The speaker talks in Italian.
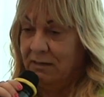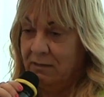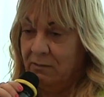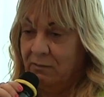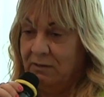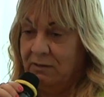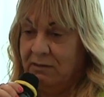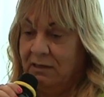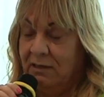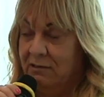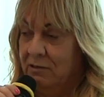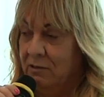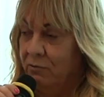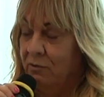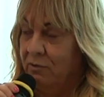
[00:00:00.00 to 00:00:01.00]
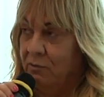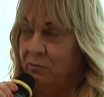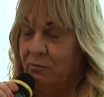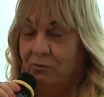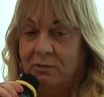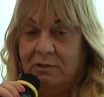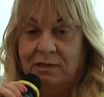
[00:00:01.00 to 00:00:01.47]
anche sintetico che
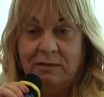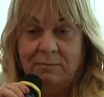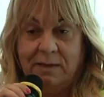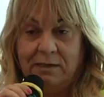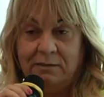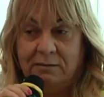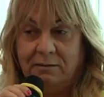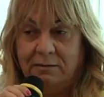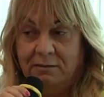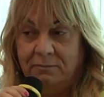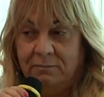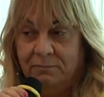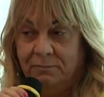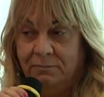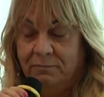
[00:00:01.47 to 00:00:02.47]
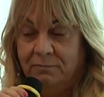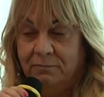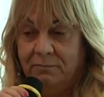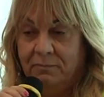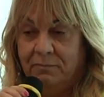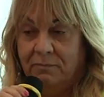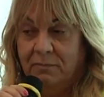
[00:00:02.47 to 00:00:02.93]
sono gli elementi,
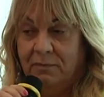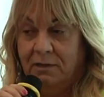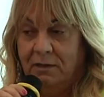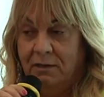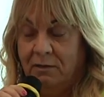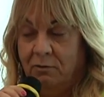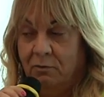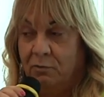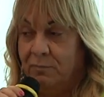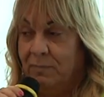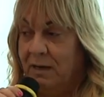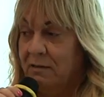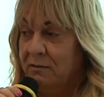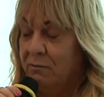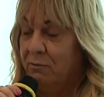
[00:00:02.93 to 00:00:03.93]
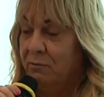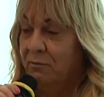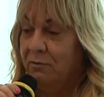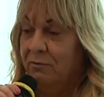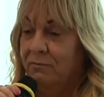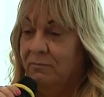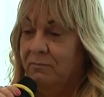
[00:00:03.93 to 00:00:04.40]
lo
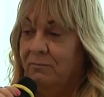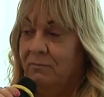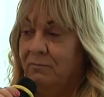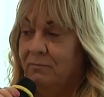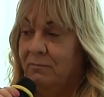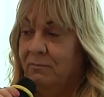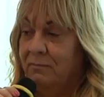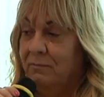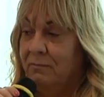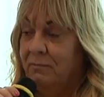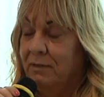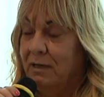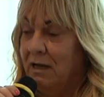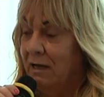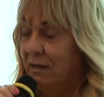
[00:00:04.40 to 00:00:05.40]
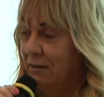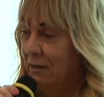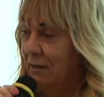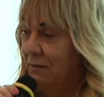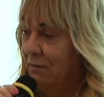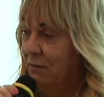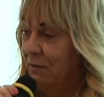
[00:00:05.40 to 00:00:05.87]
spazio,
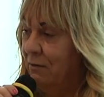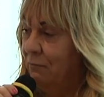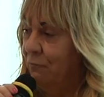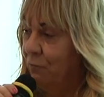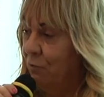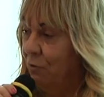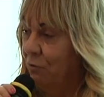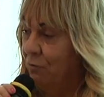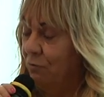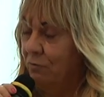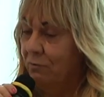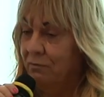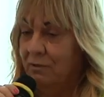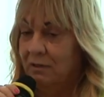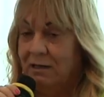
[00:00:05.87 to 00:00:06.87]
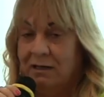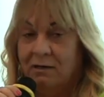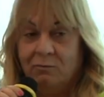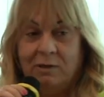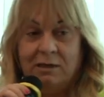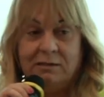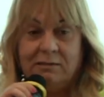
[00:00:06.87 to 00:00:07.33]
l'aria, il fuoco,
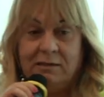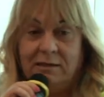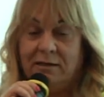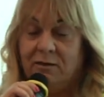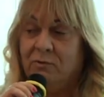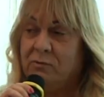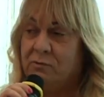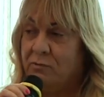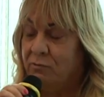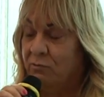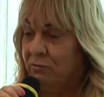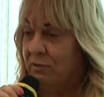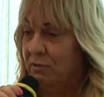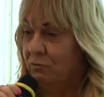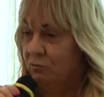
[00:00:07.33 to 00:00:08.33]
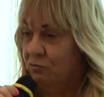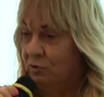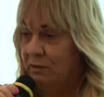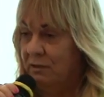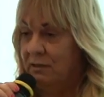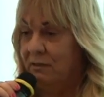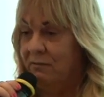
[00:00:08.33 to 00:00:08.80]
l'acqua e la terra. Questi sono dei
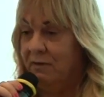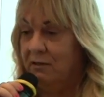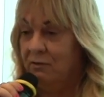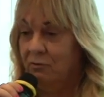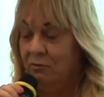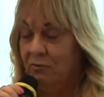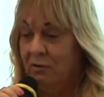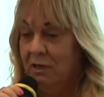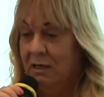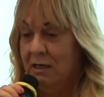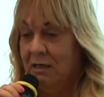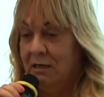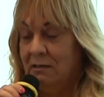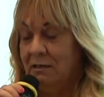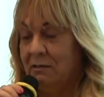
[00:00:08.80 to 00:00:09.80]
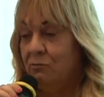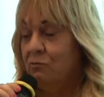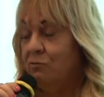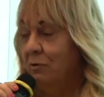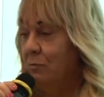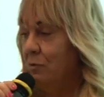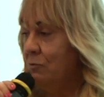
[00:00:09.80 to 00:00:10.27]
concetti che vengono da
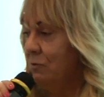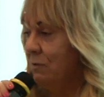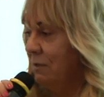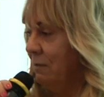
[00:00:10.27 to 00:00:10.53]
tutto il mondo